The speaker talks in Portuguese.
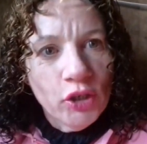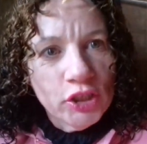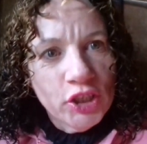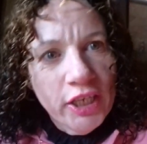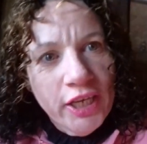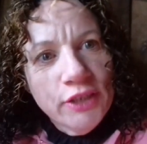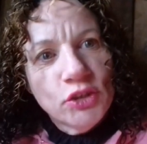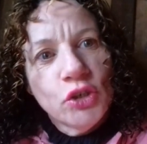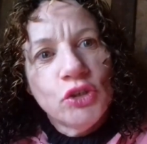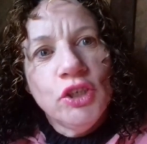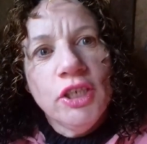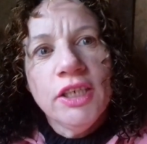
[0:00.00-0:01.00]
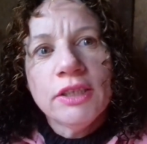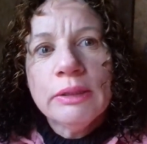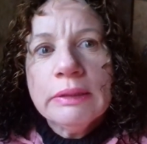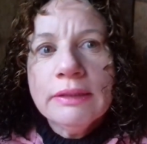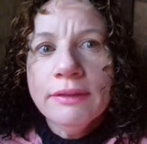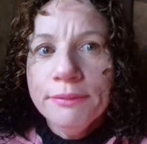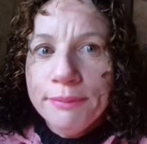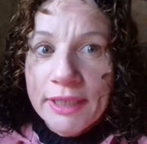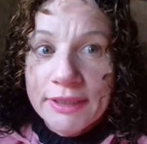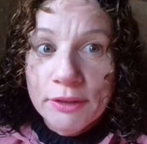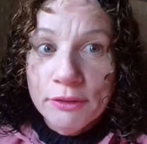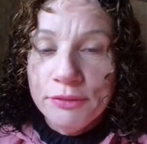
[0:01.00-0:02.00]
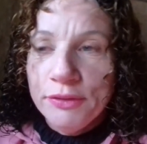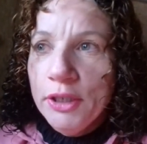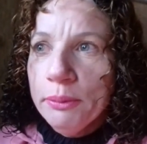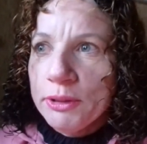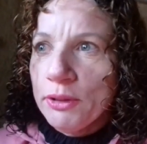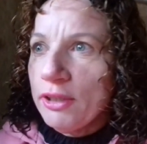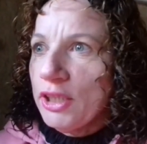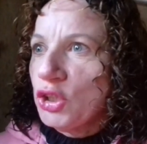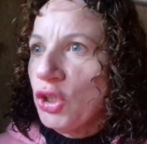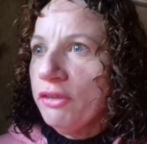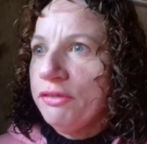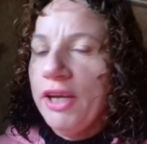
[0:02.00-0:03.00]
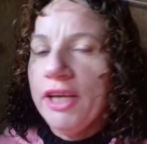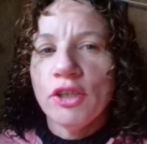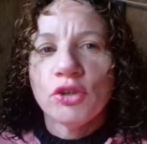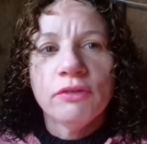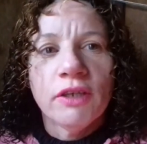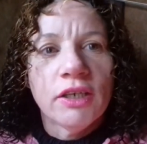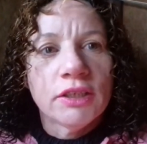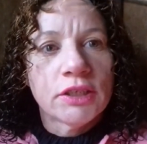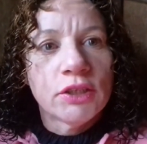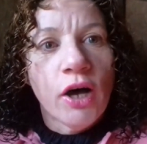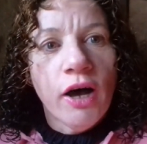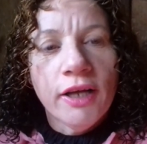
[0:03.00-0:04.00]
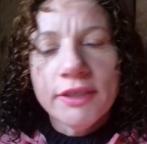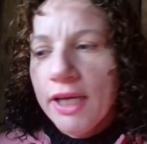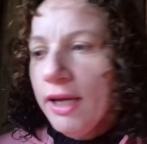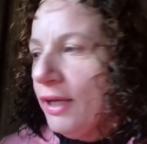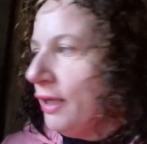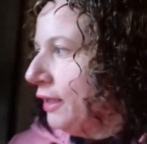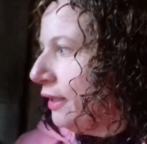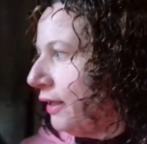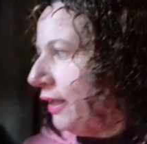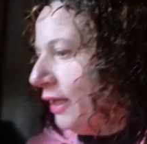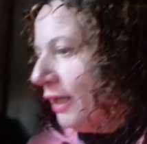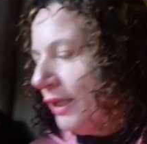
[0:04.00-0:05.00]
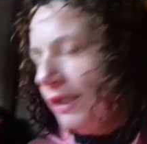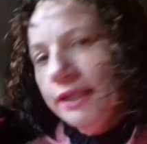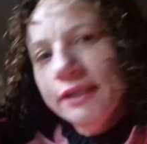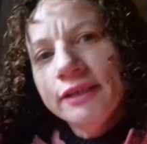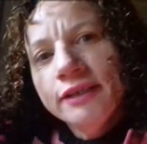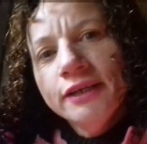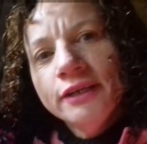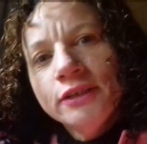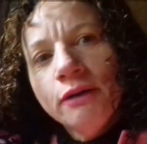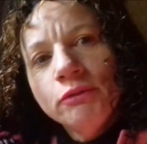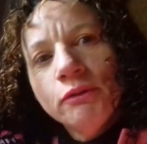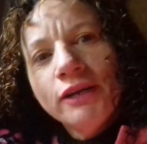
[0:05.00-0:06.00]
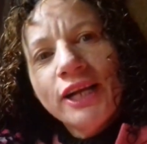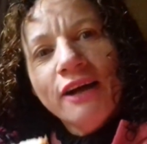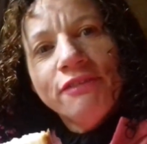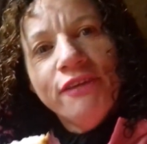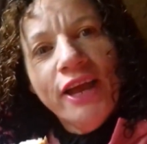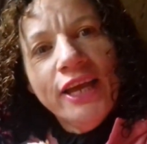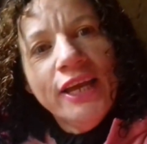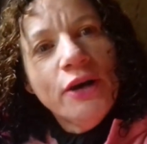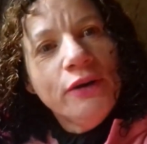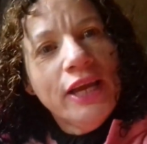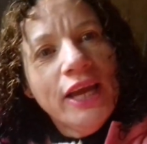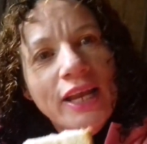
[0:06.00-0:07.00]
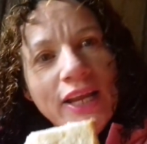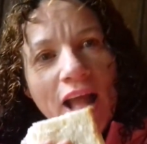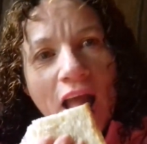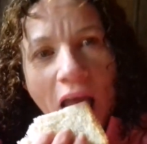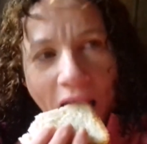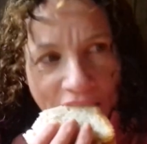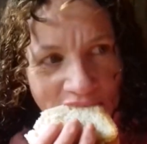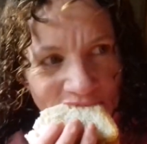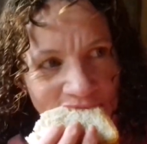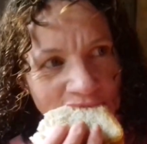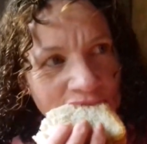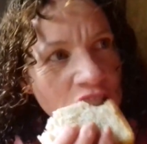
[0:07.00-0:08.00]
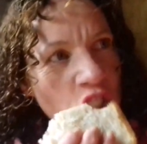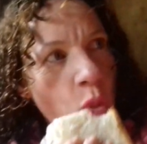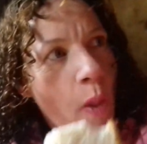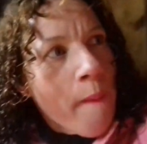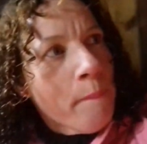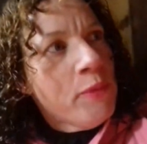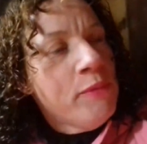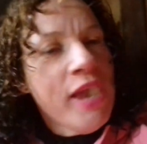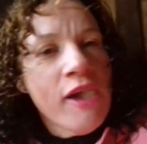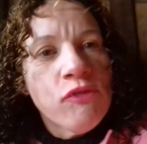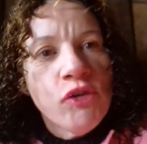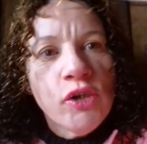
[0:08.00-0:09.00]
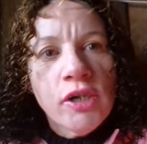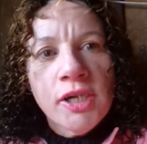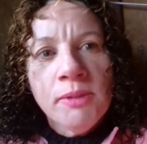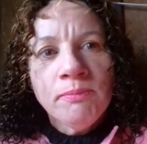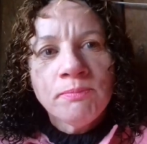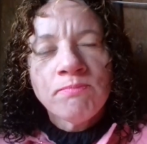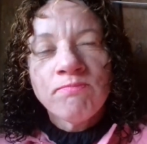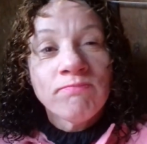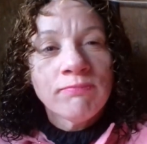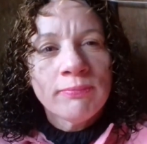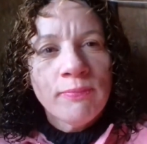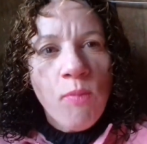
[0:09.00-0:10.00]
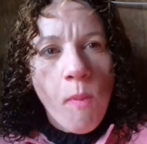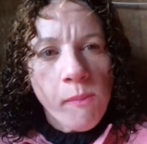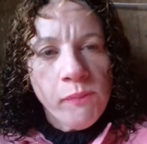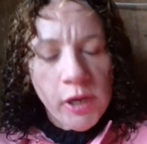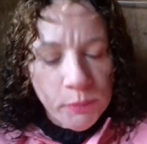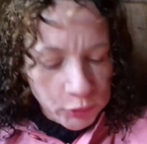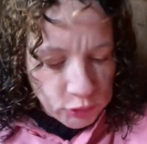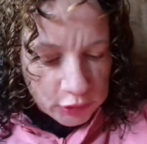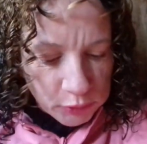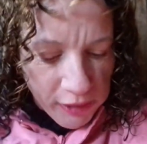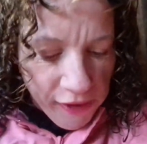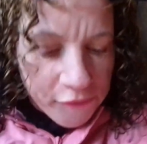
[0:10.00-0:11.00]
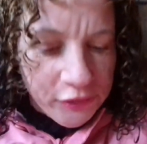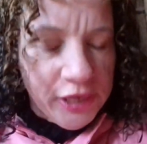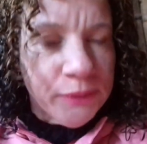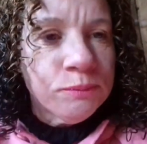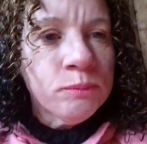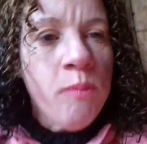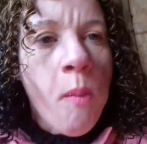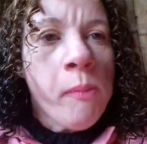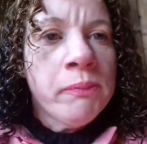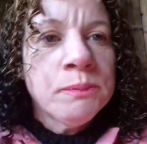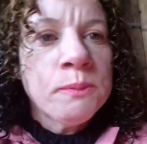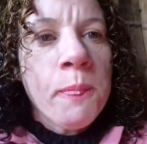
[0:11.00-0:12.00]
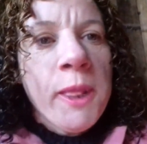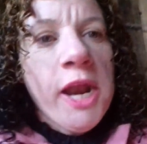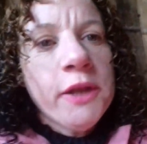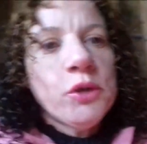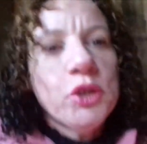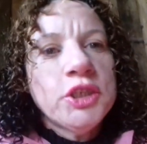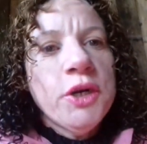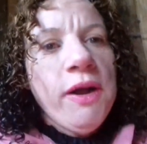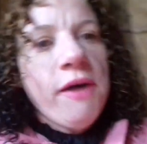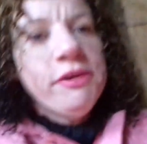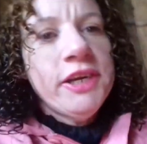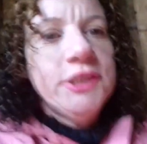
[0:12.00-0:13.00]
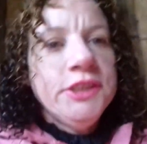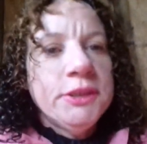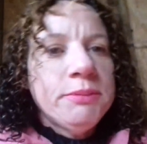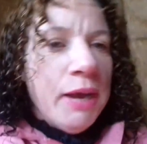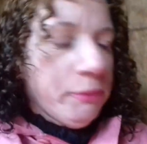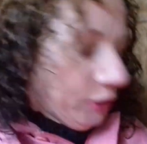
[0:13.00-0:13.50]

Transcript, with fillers: Já cheguei no seu Tito. Passei um frio, pessoal. Tá chovendo, a chuva gostosa. Olha ele aqui. Estamos tomando café, eu e ele minha flor. Bora, pessoal, tomar café. Ela trouxe até um cafezinho aqui pra